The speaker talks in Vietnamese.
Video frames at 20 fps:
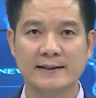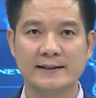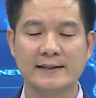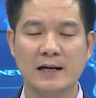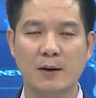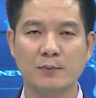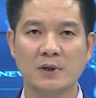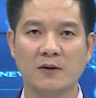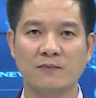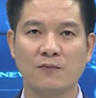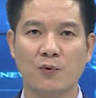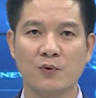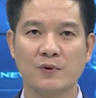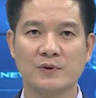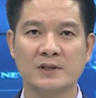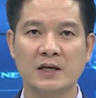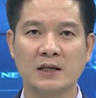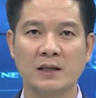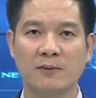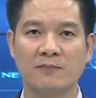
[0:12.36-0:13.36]
giao nhiệm vụ
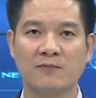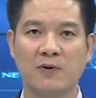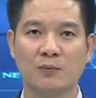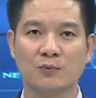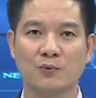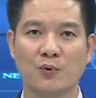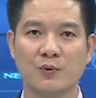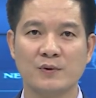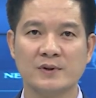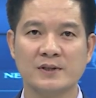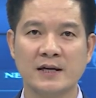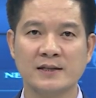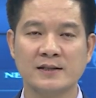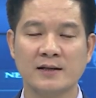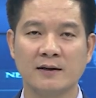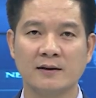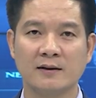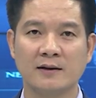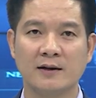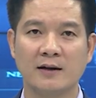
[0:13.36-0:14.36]
diễn tập phòng thủ dân
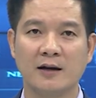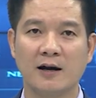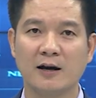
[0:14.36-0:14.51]
sự,